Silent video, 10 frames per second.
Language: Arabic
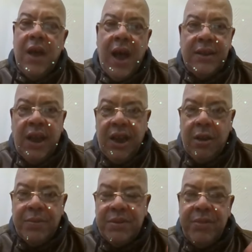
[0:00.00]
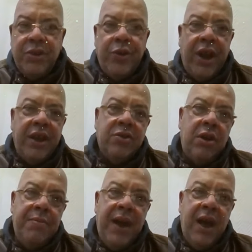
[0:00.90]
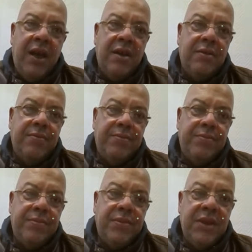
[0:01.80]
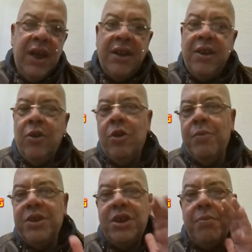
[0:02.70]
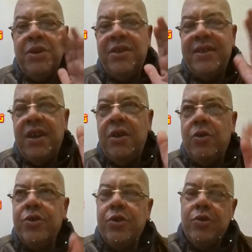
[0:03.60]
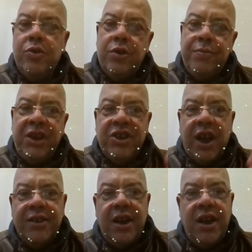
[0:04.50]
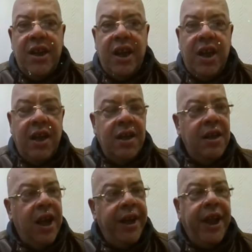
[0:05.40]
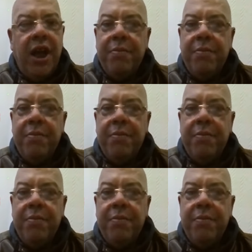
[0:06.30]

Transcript: هذا اللي كم سمين ورايس واللي معاه قاعد يقول لكم الشعب الجزائري او سكور مانيش قادر عليها انا